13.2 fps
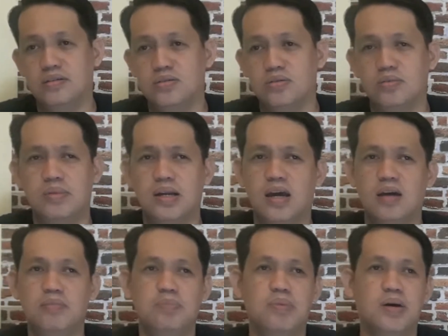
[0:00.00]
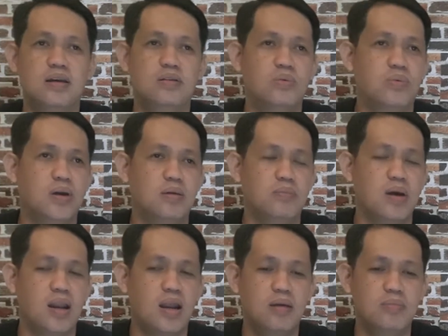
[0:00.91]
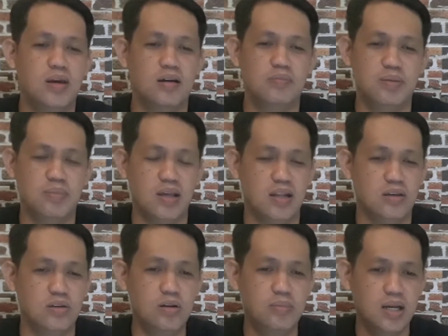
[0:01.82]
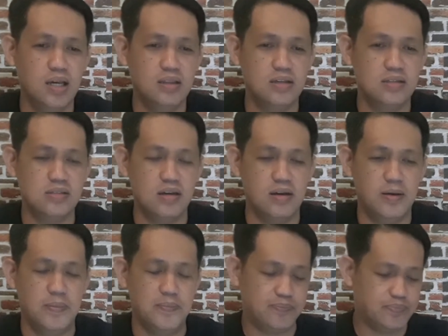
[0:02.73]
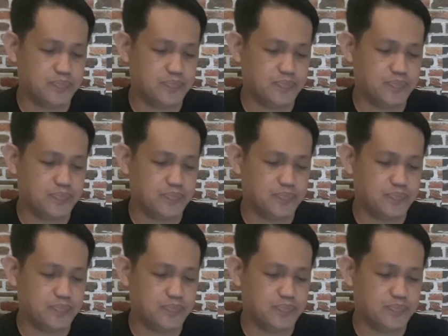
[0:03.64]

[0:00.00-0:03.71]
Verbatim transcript: So marami pa rin way, marami kang mamili. Yun ang maganda sa